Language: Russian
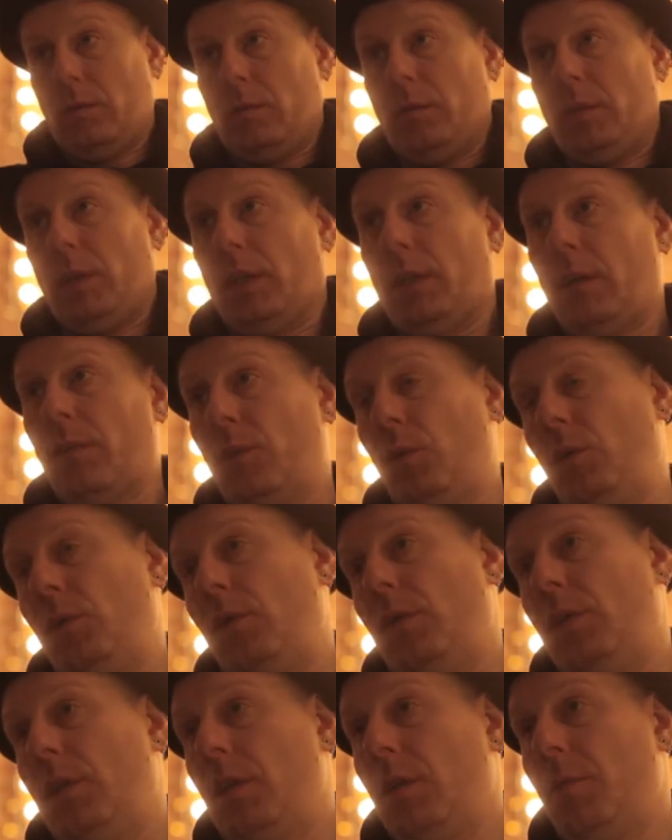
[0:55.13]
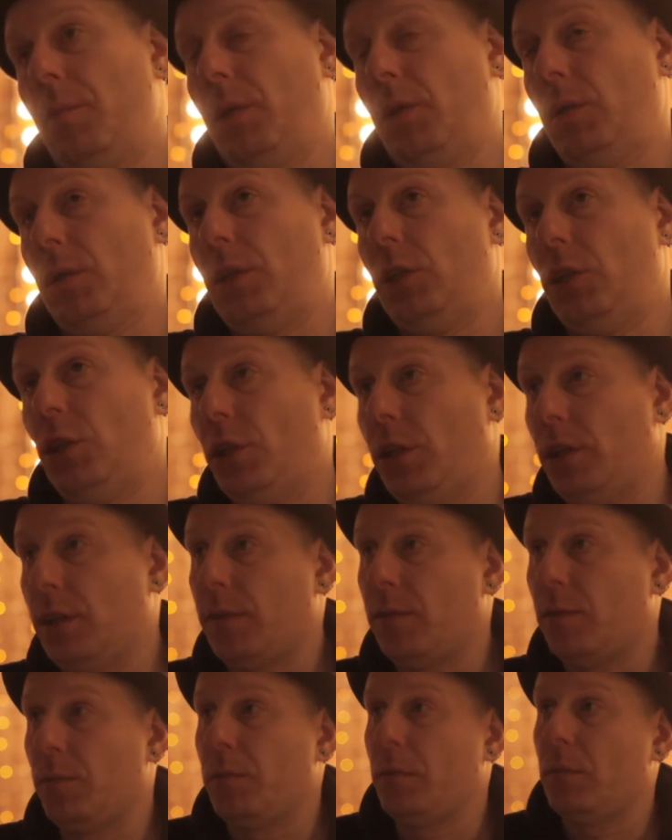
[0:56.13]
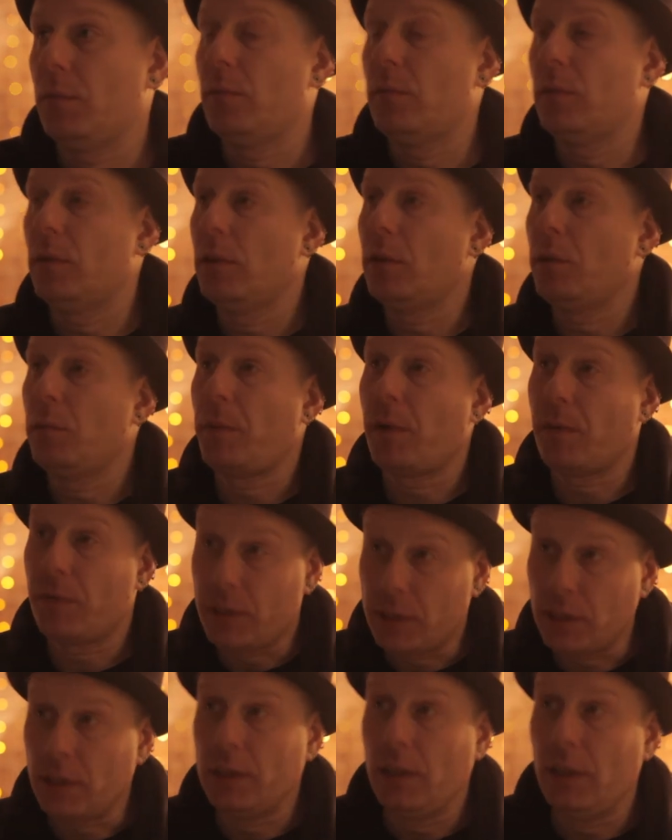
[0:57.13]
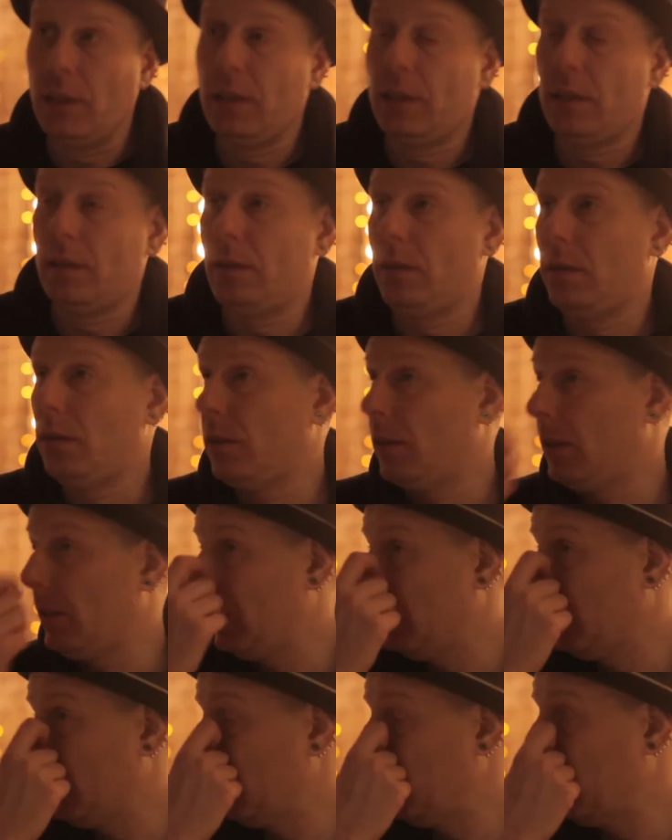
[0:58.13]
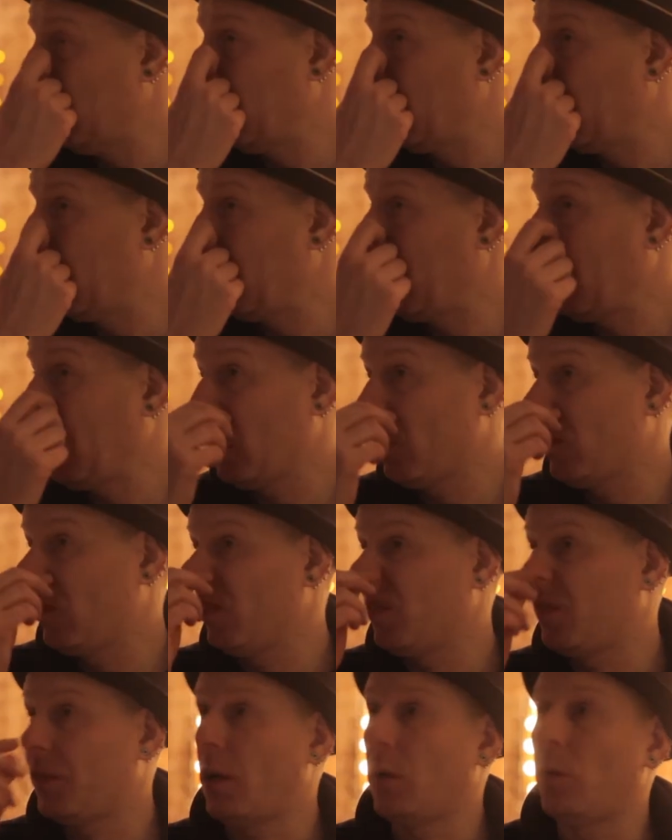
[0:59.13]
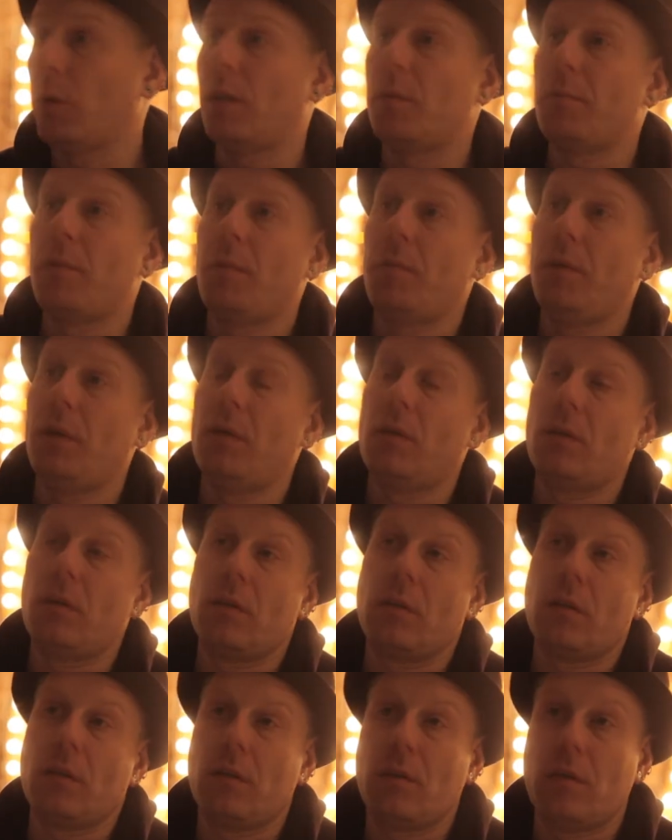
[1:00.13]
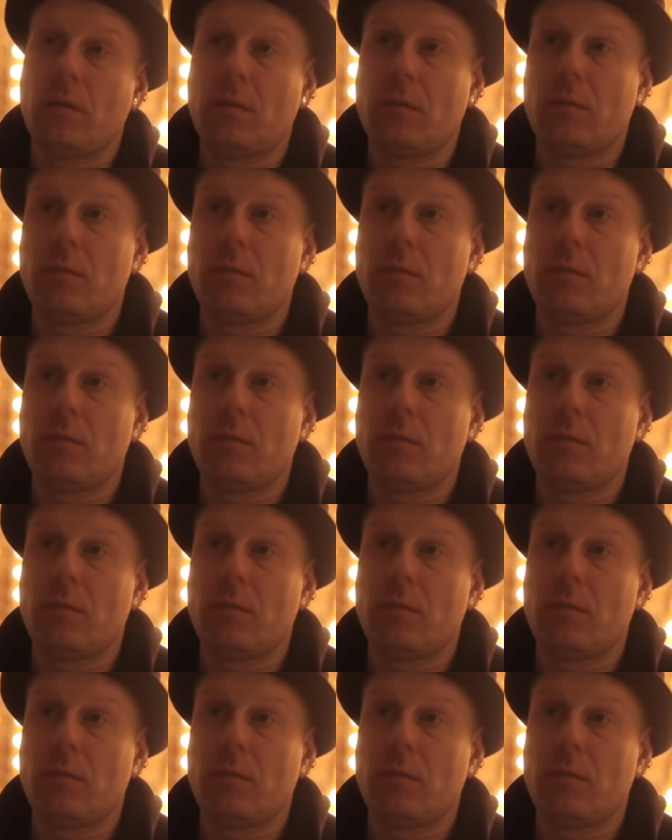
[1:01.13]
Я давно занимаюсь диджейством, и профессионально, и в какой-то момент э,